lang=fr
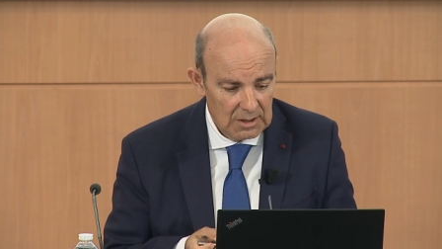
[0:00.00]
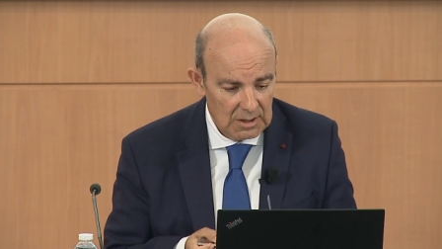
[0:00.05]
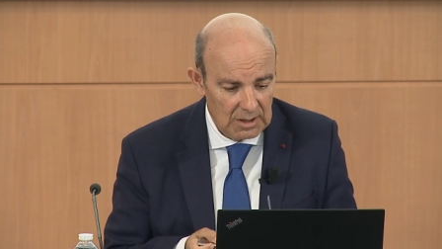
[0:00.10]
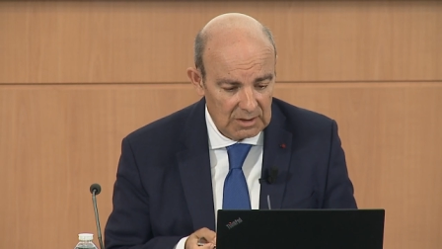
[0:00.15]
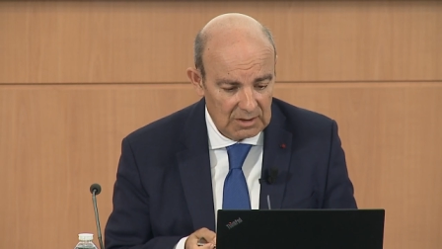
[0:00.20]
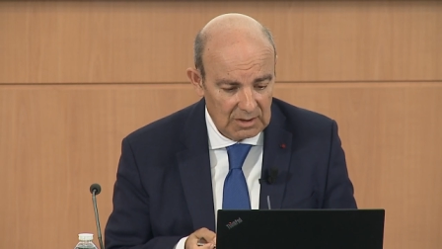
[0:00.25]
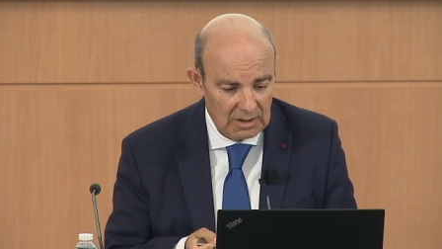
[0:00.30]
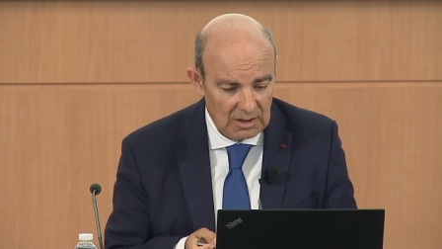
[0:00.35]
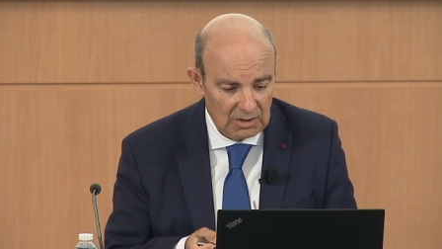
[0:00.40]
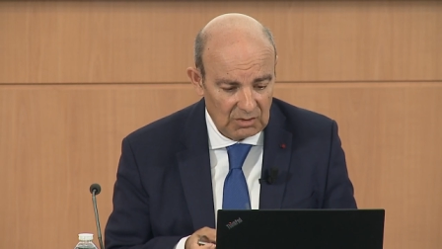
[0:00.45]

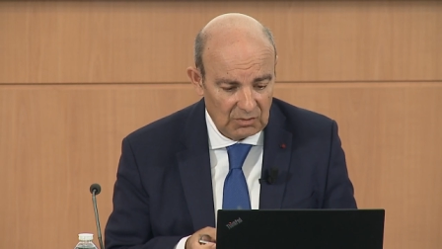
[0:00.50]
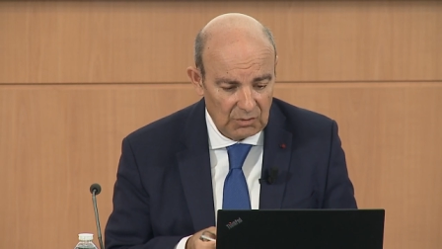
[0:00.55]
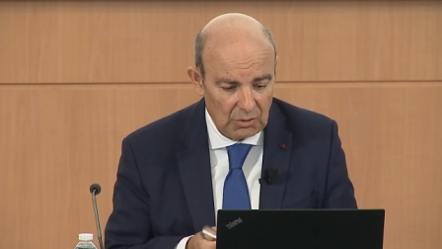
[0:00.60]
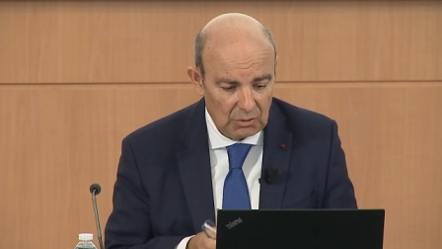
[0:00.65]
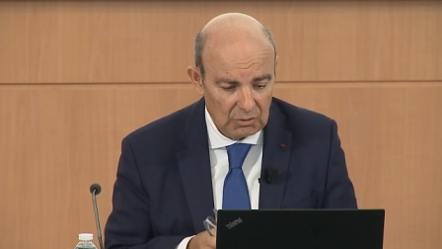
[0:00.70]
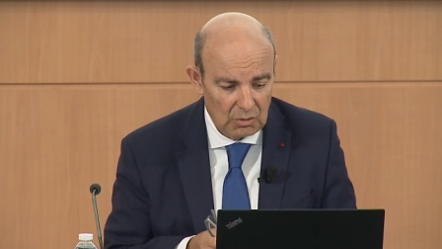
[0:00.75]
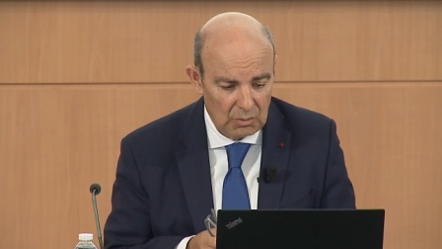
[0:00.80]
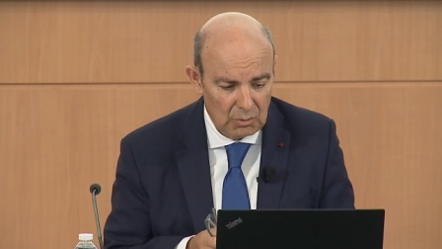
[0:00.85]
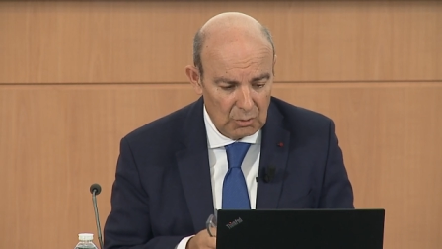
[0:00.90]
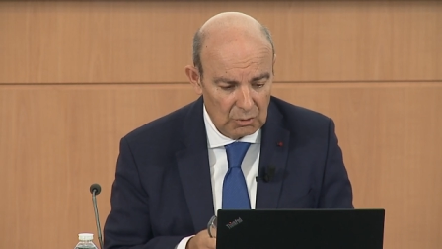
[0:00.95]
intéresse
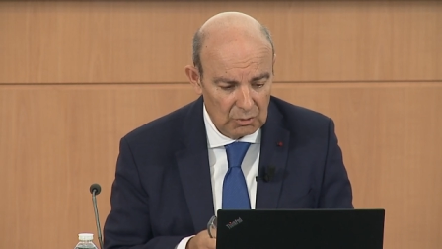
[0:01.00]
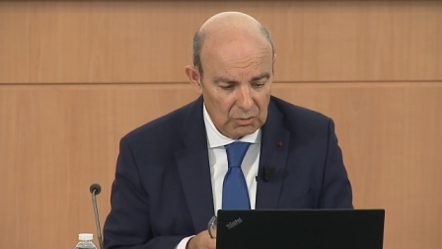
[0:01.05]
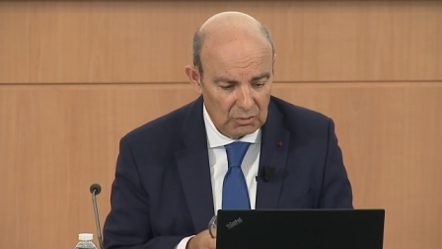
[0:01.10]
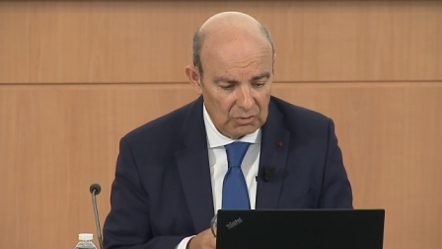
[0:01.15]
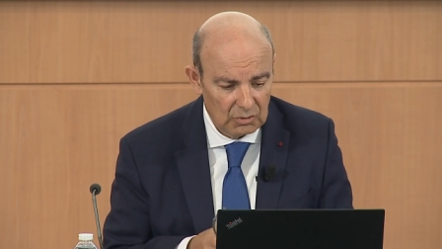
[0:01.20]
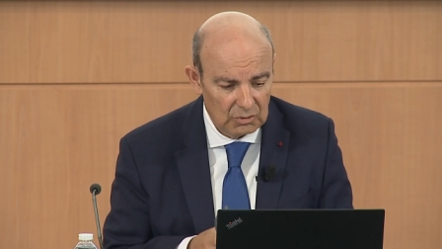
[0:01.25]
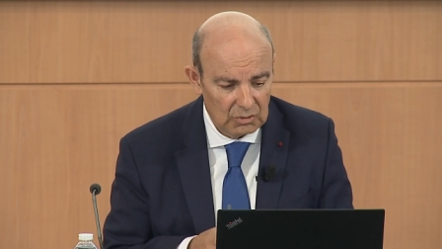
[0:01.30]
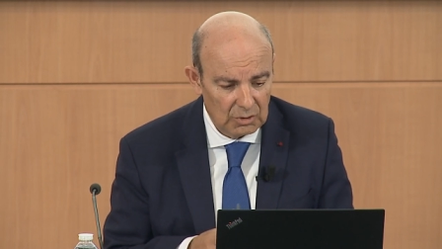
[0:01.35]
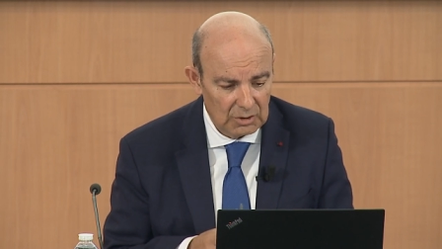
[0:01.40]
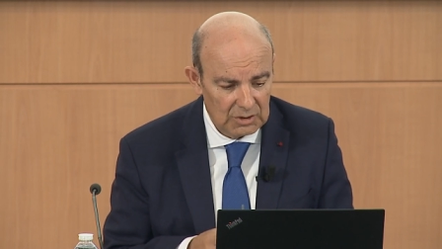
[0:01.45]
fortement nos
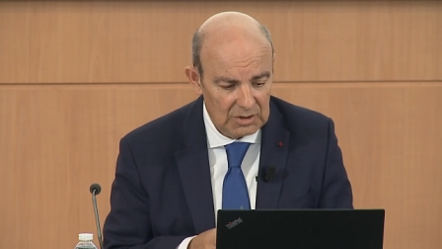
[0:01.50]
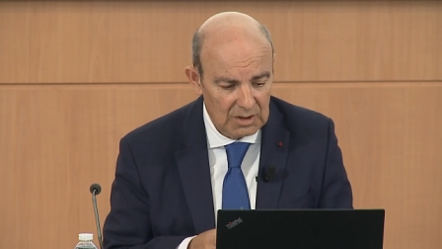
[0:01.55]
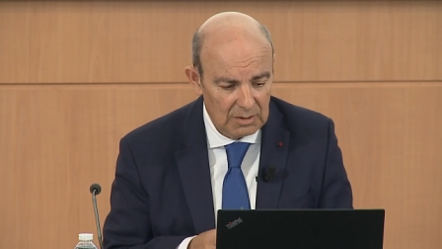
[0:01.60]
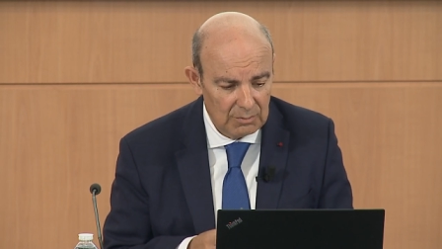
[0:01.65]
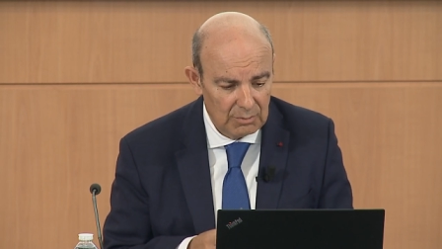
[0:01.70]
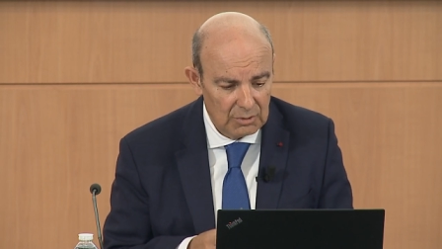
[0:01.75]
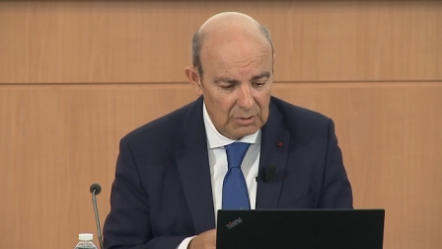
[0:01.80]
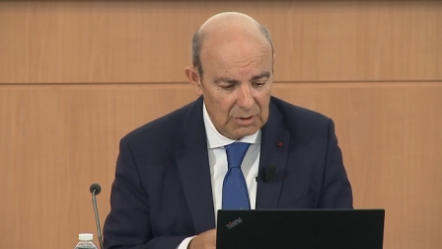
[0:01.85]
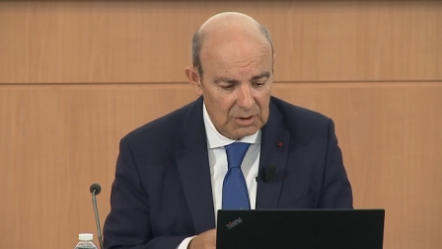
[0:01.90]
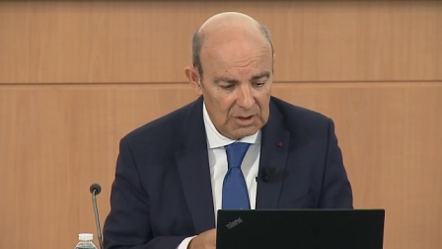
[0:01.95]
autorités
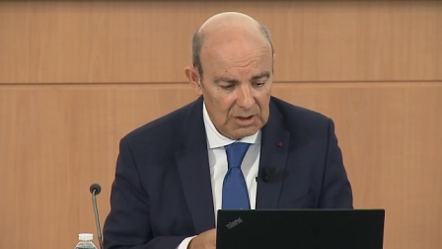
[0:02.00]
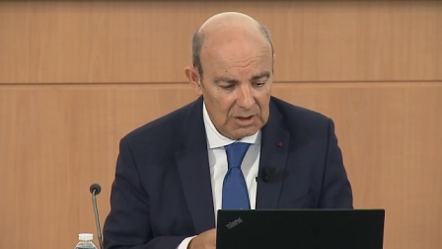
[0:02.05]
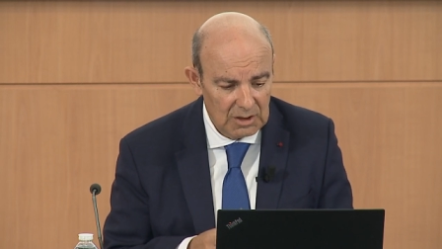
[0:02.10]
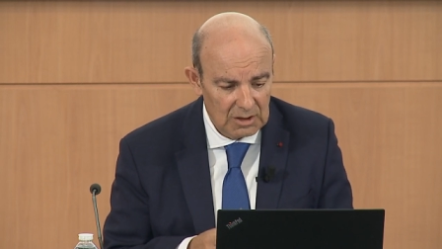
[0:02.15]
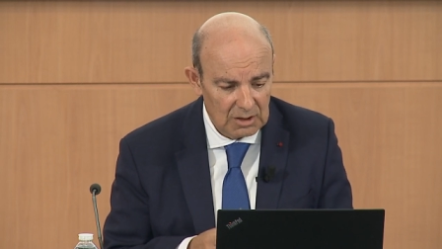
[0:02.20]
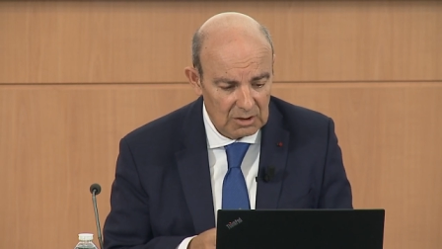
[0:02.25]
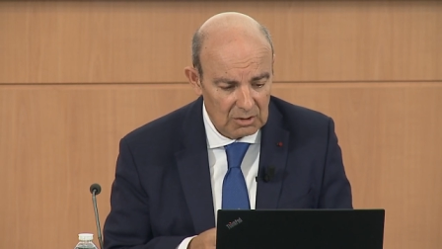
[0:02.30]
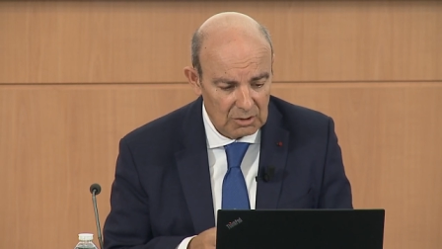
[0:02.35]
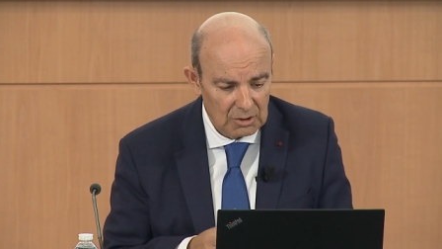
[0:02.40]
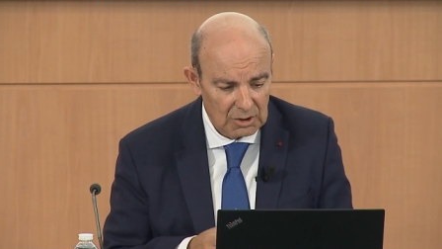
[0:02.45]

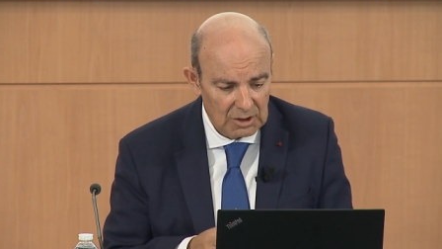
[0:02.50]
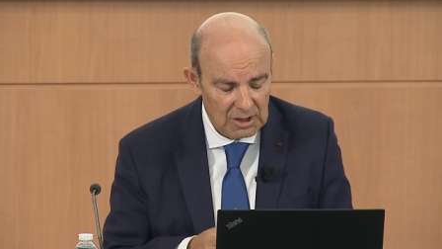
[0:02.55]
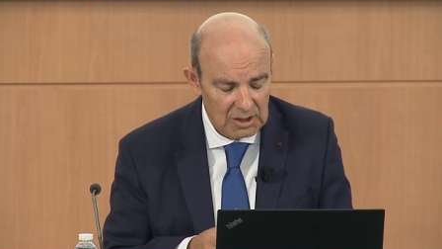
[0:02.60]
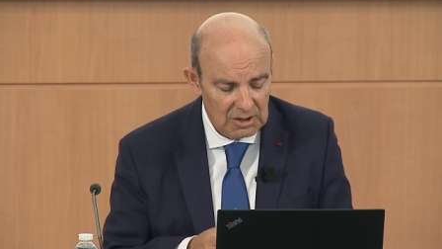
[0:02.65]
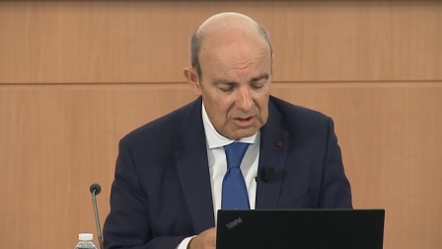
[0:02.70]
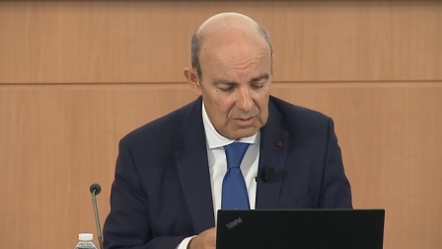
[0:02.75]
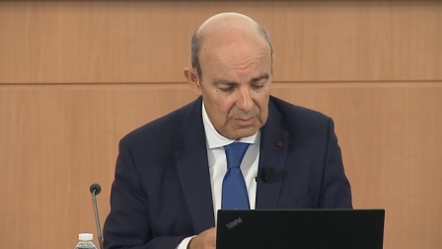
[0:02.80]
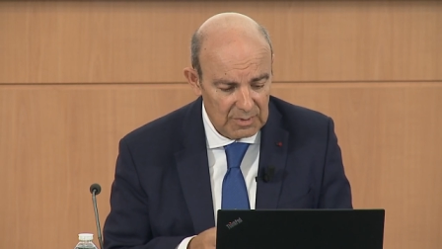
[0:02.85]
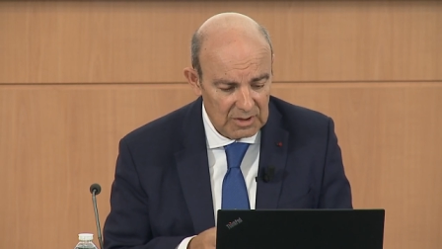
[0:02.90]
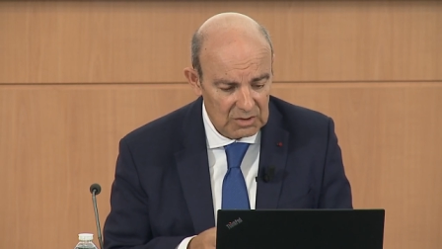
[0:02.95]
politiques et dans lequel
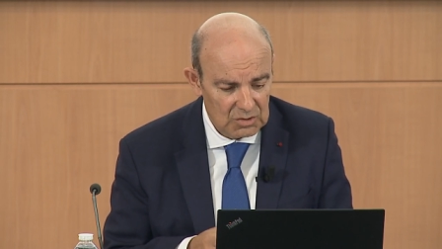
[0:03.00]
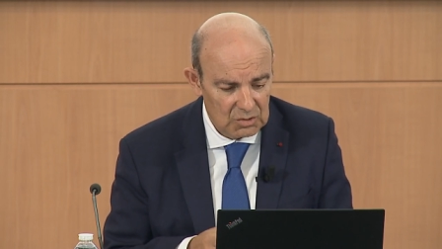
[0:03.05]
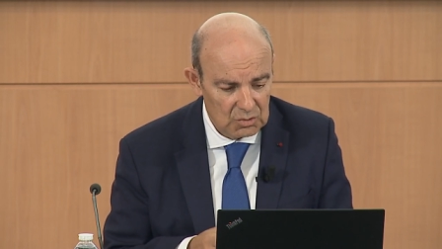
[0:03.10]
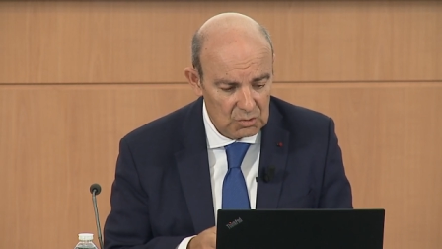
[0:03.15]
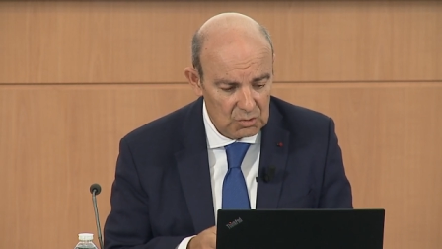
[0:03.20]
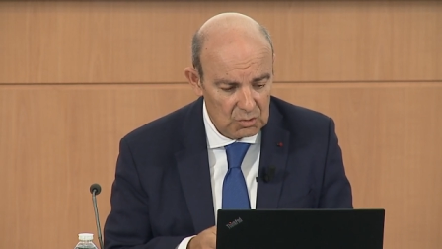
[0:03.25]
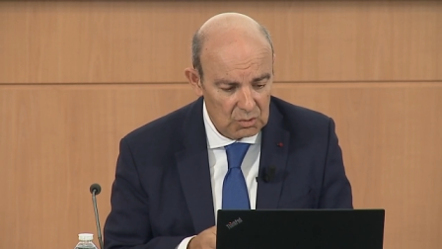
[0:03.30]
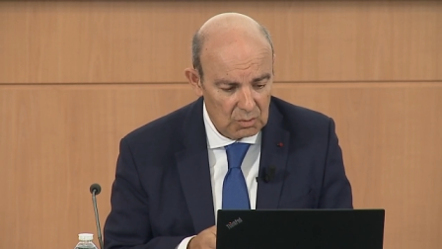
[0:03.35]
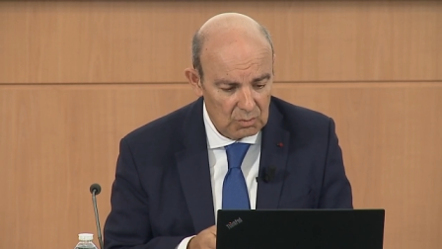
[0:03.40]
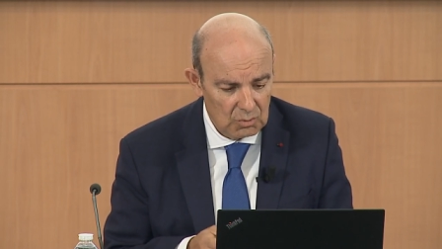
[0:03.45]
il se passe
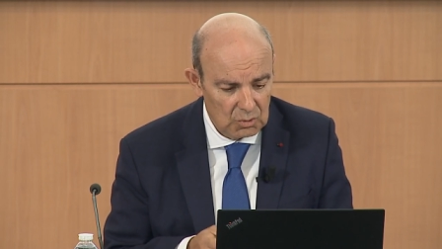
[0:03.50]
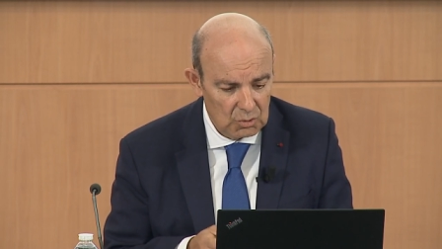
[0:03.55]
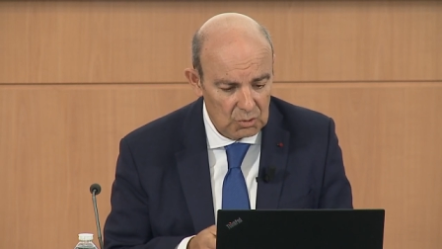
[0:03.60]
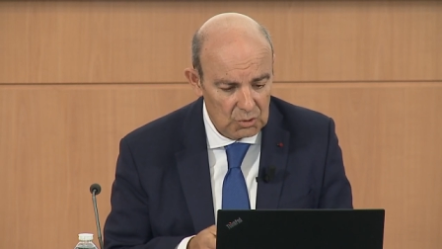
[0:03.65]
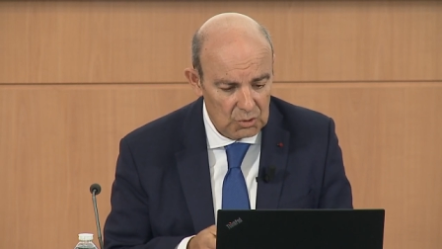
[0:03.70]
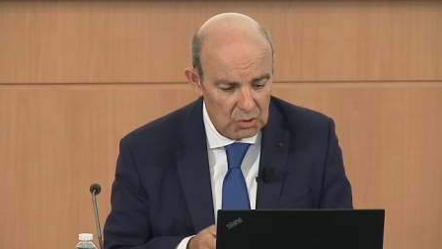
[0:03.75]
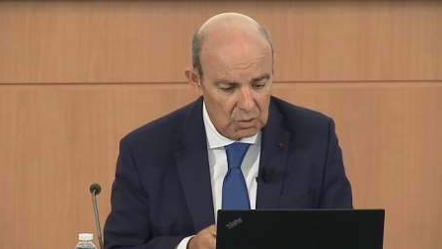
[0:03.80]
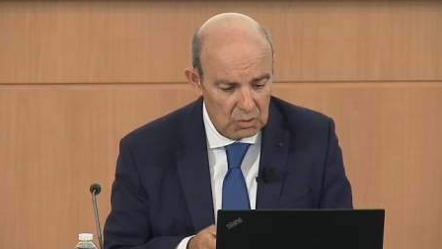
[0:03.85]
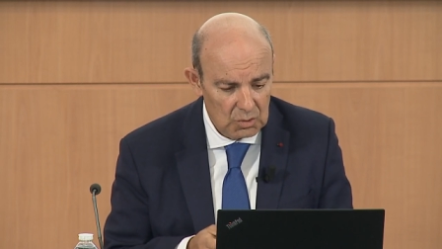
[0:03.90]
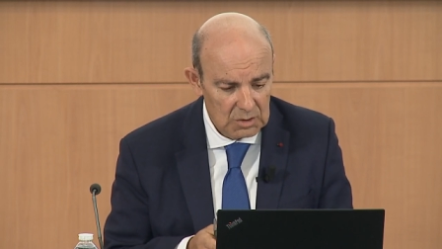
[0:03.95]
toujours beaucoup
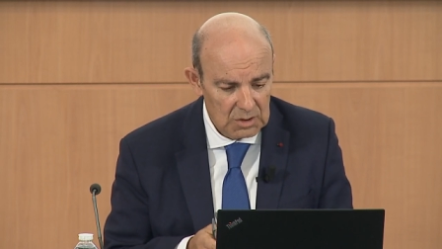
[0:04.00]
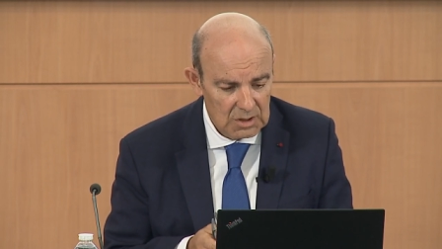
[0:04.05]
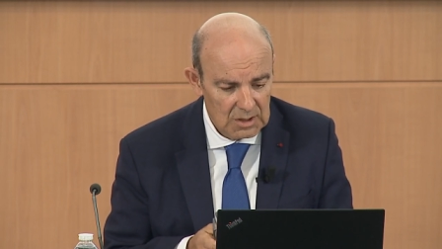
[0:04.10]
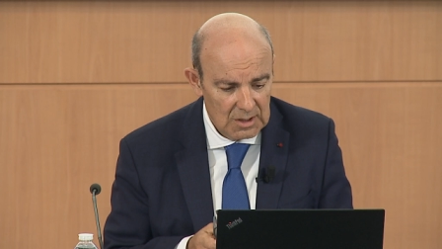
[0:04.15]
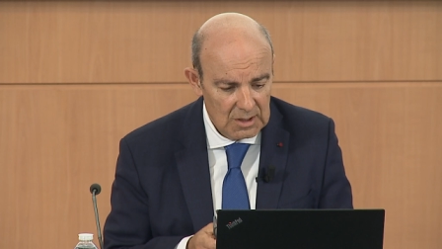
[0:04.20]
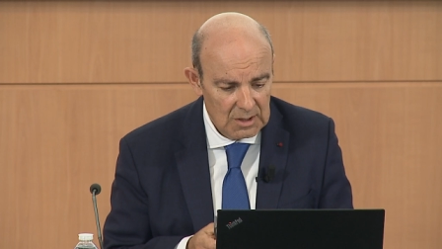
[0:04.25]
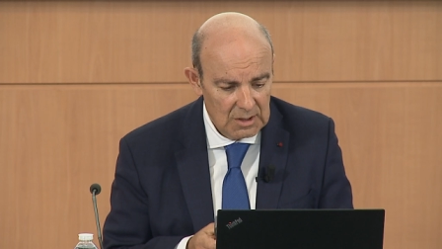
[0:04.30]
de choses.